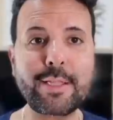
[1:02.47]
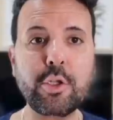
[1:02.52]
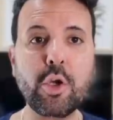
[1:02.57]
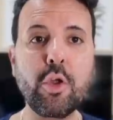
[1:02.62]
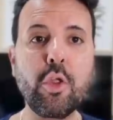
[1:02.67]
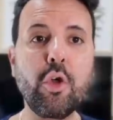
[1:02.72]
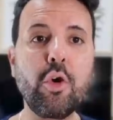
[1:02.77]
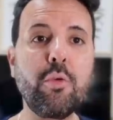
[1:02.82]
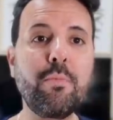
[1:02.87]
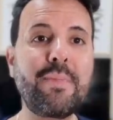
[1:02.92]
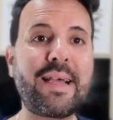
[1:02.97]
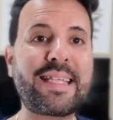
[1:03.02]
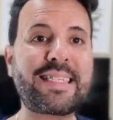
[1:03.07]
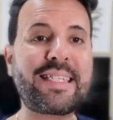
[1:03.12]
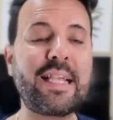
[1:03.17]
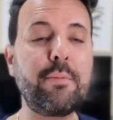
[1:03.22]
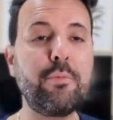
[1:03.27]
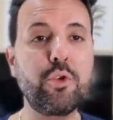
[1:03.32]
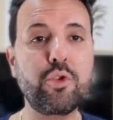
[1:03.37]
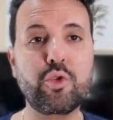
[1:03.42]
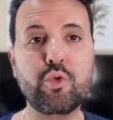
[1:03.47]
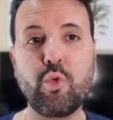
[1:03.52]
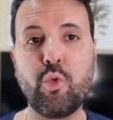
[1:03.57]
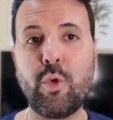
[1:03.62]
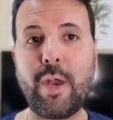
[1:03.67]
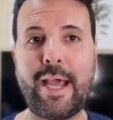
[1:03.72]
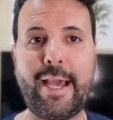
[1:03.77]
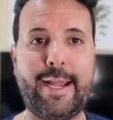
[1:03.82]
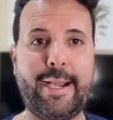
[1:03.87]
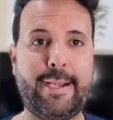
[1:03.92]
todo masa
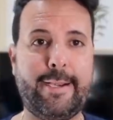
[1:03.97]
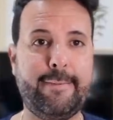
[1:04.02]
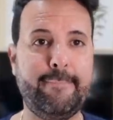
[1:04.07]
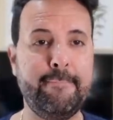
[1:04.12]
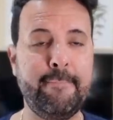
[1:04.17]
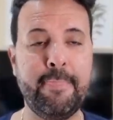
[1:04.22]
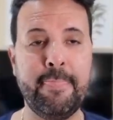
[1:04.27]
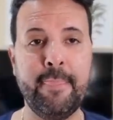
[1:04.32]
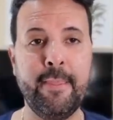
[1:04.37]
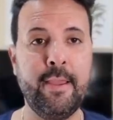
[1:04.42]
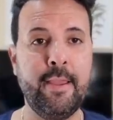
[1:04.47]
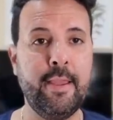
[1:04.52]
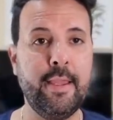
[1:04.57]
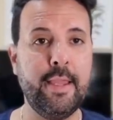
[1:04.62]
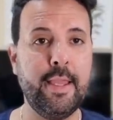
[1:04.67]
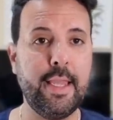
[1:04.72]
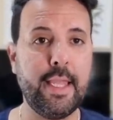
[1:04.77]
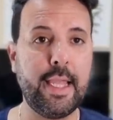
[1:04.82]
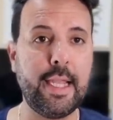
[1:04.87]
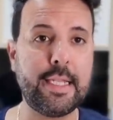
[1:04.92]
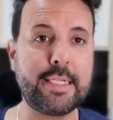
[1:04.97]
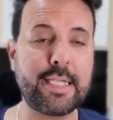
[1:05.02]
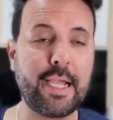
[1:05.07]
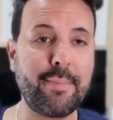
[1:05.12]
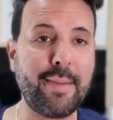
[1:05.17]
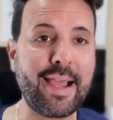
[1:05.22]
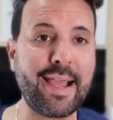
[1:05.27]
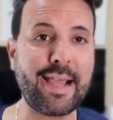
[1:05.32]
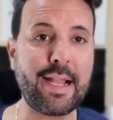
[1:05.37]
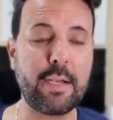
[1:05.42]
muscular. El
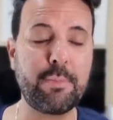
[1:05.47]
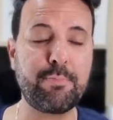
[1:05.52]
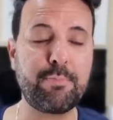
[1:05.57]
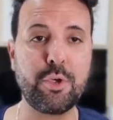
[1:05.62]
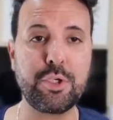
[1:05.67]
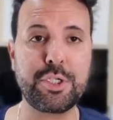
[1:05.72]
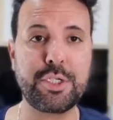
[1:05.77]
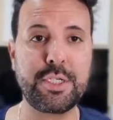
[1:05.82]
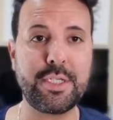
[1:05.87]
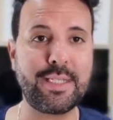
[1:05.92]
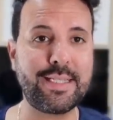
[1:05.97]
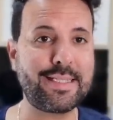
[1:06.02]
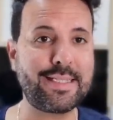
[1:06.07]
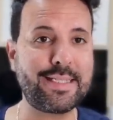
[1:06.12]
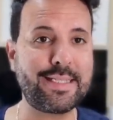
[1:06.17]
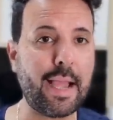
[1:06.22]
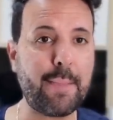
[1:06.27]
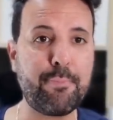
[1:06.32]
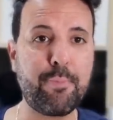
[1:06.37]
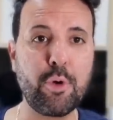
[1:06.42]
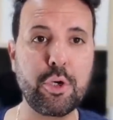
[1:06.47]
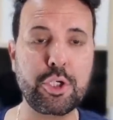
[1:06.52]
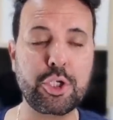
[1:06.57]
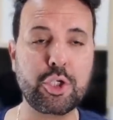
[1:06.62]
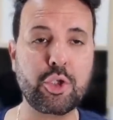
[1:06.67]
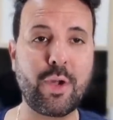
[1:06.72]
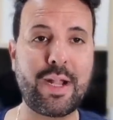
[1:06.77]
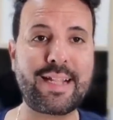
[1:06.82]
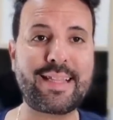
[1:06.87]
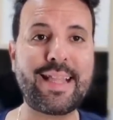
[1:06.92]
chaval pues se ha
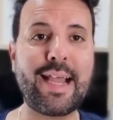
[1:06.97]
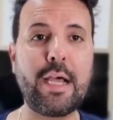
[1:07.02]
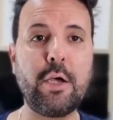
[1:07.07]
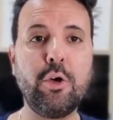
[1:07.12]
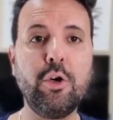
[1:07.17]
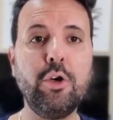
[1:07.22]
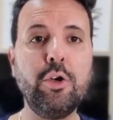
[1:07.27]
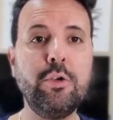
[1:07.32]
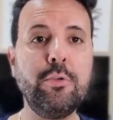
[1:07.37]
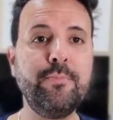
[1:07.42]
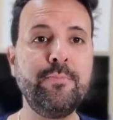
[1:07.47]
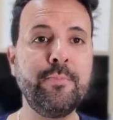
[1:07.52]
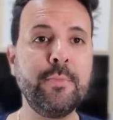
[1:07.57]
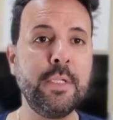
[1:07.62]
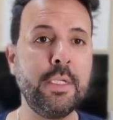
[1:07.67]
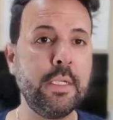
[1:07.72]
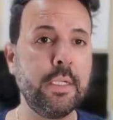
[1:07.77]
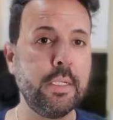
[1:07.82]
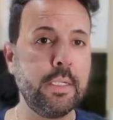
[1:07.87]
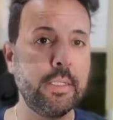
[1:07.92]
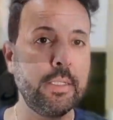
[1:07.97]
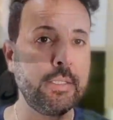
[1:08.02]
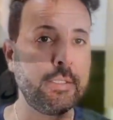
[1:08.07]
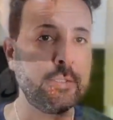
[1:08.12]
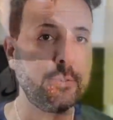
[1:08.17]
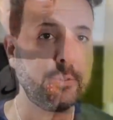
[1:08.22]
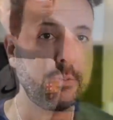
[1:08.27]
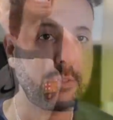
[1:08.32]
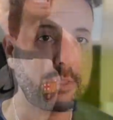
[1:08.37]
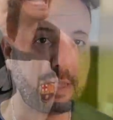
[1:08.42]
puesto al tajo,
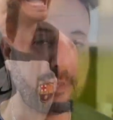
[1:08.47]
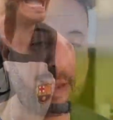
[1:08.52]
se